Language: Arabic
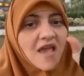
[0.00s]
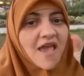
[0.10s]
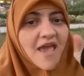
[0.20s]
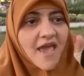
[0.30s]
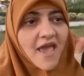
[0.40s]

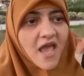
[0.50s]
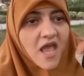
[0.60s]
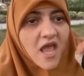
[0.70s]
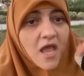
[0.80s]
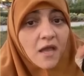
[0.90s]

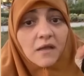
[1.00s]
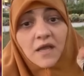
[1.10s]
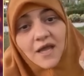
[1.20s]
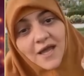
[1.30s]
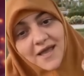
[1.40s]
إيه،,
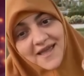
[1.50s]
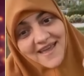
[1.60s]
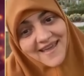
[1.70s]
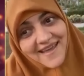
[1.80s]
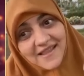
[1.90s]
إيه
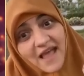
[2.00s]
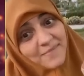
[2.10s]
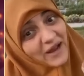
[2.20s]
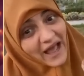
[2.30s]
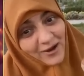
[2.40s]
إيه إيه
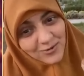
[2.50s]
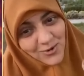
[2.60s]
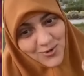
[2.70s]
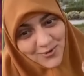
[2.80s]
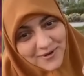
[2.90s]
دايما على
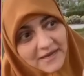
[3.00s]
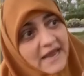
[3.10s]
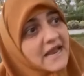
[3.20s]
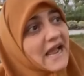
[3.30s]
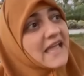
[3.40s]
وضوء
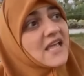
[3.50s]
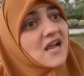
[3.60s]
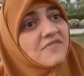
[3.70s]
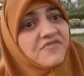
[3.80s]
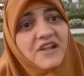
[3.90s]
لانك هيجي
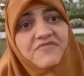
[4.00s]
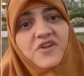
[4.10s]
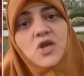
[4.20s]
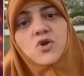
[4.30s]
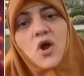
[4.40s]
لك انفلات في
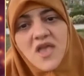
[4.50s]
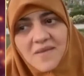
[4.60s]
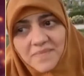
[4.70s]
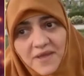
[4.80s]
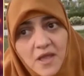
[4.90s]
الريح
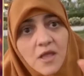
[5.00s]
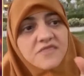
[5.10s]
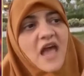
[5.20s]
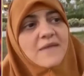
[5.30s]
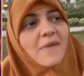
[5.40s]
رهيب
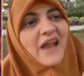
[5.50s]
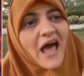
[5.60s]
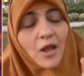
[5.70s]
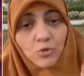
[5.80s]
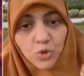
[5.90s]
دايما
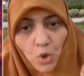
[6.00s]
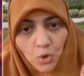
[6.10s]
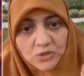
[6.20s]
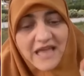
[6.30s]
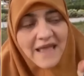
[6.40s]
على
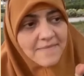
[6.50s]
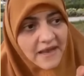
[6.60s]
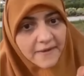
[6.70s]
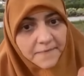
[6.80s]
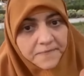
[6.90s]
وضوء
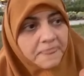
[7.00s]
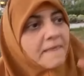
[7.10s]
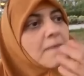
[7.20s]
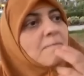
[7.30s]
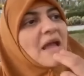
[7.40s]
دايما
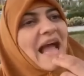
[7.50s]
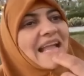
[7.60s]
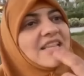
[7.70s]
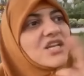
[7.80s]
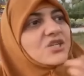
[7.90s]
ما
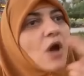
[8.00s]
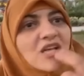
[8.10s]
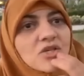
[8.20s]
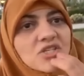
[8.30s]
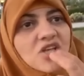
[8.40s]
يعديش
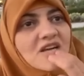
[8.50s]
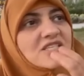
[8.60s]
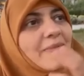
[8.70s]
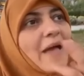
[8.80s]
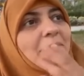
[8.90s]
اذكار
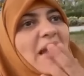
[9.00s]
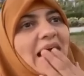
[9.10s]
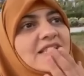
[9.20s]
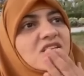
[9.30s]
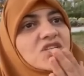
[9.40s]
الصباح ما
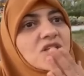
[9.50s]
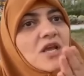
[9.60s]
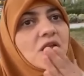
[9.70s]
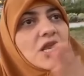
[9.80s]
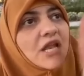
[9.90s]
يعديش
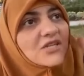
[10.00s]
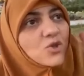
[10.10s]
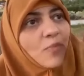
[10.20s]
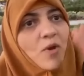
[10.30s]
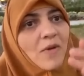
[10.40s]
الا
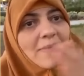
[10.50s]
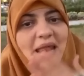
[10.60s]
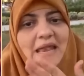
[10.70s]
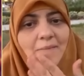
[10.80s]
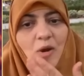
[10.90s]
صبح ولا
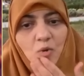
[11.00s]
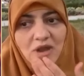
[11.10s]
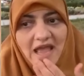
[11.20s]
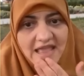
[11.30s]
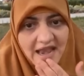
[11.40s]
الا لما
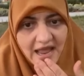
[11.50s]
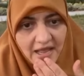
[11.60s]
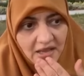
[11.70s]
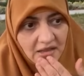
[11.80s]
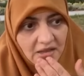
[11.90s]
اكون
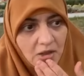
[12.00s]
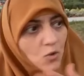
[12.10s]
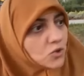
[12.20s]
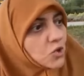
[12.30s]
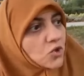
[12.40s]
قايلها
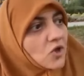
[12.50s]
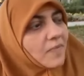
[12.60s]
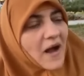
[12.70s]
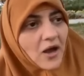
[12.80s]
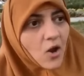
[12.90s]
وسوره
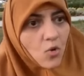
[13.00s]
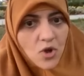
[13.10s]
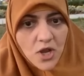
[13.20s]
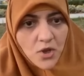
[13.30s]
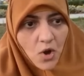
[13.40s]
البقره
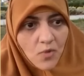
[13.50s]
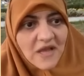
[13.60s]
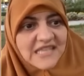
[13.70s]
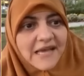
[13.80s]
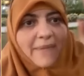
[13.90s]
كل يوم
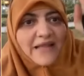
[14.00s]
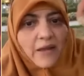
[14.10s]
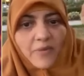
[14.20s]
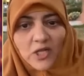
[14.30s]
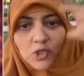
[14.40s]
سبع
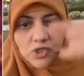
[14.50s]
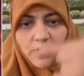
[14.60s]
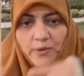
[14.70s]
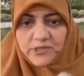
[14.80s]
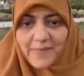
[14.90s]
تمرات
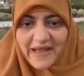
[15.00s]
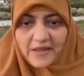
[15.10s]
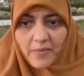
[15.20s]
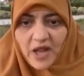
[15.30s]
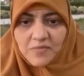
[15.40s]
الصبح وسبع
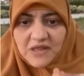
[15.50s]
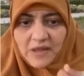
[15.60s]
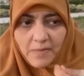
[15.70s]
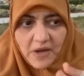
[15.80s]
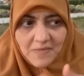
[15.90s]
تمرات
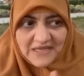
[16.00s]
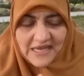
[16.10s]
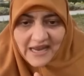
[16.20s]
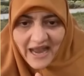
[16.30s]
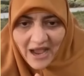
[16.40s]
من تمر
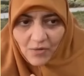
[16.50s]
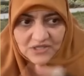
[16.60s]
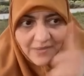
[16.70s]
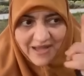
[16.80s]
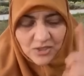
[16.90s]
المدينه
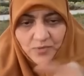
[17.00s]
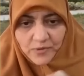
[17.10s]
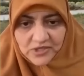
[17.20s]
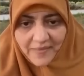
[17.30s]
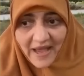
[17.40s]
العجوه سبع
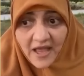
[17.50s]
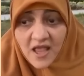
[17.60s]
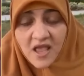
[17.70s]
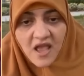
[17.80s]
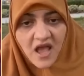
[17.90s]
الصبح وسبع
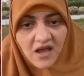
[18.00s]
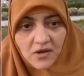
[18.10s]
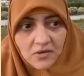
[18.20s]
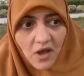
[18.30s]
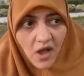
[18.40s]

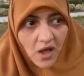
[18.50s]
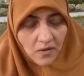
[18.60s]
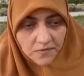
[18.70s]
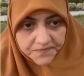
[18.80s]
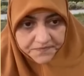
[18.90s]
اخر
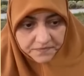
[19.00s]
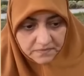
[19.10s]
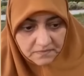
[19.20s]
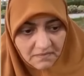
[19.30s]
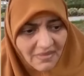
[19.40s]
النهار
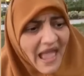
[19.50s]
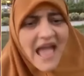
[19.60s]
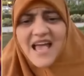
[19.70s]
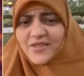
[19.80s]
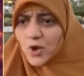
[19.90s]

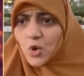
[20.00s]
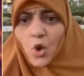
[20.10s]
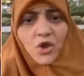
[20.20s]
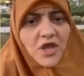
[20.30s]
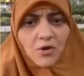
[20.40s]
ايات
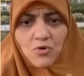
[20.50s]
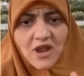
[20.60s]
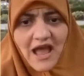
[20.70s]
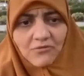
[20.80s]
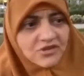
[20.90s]
الرقيه
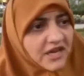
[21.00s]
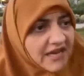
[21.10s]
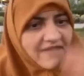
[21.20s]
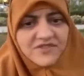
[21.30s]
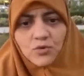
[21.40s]
كلها
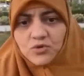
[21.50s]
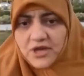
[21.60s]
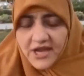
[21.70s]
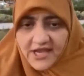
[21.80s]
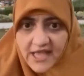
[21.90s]
وترقي نفسك
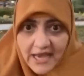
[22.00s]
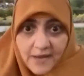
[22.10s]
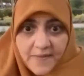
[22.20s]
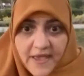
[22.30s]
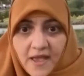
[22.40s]
وترقي
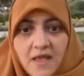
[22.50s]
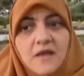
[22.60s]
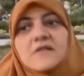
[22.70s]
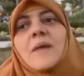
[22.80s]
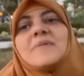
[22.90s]
عيالك بيها
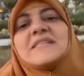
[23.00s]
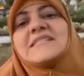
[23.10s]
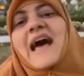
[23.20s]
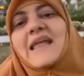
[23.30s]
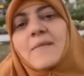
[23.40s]
طب
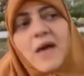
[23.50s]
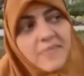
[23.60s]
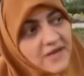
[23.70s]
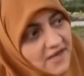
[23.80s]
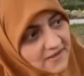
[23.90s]
الاستعانه
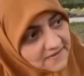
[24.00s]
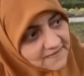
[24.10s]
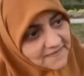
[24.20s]
بقى بالجن